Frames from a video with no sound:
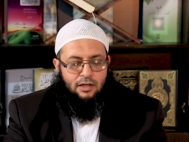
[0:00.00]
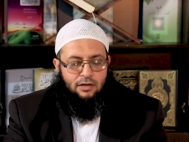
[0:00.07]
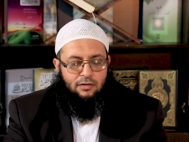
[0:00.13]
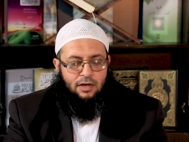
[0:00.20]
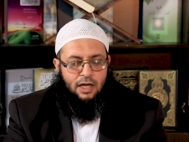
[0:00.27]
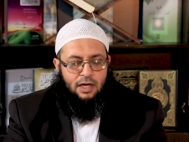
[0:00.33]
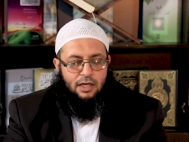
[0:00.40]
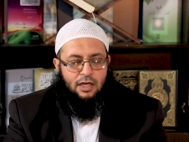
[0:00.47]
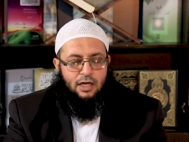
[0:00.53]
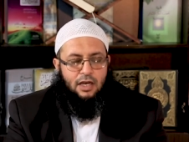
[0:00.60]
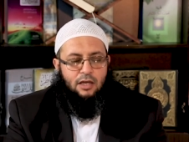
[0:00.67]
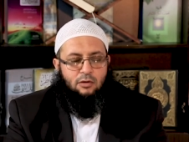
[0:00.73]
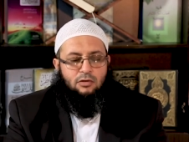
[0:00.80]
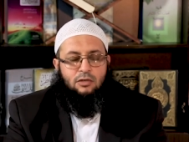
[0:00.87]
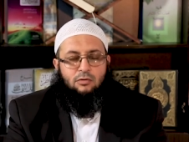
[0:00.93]
في الحقيقة لا
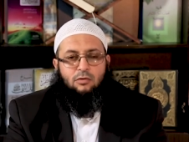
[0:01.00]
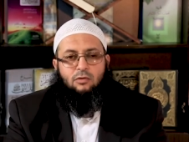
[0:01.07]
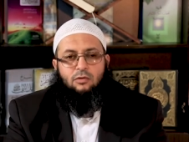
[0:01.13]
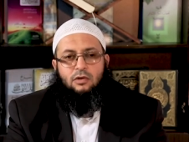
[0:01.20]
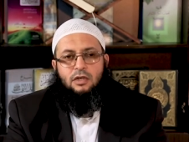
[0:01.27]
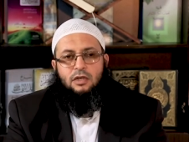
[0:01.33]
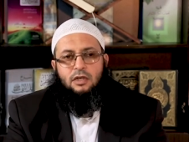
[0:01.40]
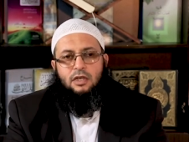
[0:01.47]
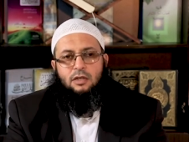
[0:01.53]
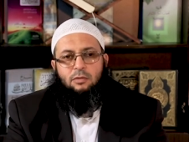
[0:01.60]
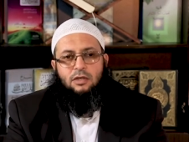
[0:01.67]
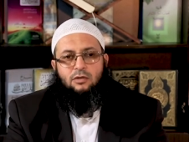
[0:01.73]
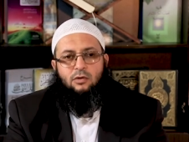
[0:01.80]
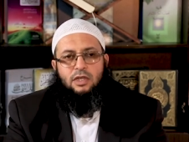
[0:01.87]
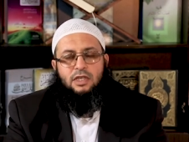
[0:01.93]
يوجد آه،
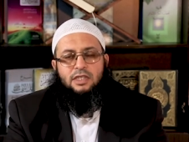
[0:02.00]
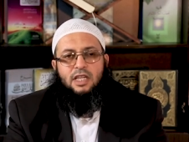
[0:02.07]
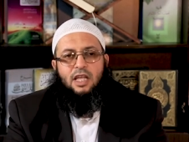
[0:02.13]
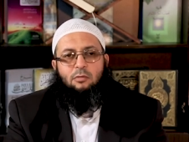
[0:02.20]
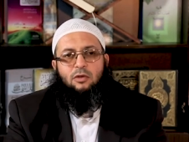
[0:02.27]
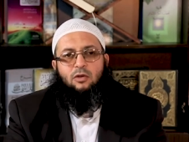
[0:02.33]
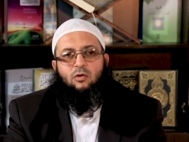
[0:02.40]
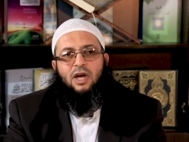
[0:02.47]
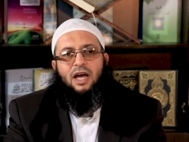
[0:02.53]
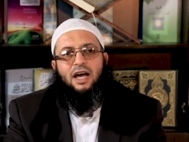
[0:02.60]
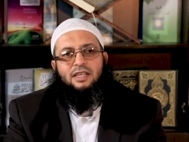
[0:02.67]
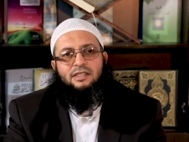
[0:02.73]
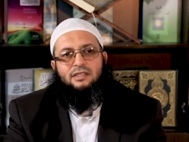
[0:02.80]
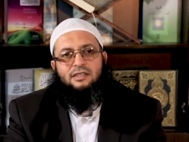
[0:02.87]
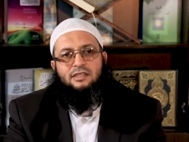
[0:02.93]
لباس إسلامي
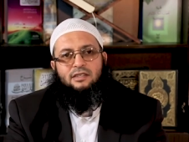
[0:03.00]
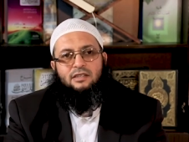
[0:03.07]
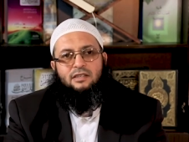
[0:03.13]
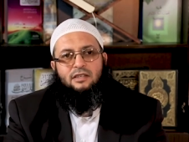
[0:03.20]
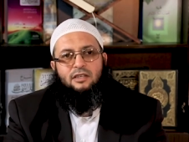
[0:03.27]
خاص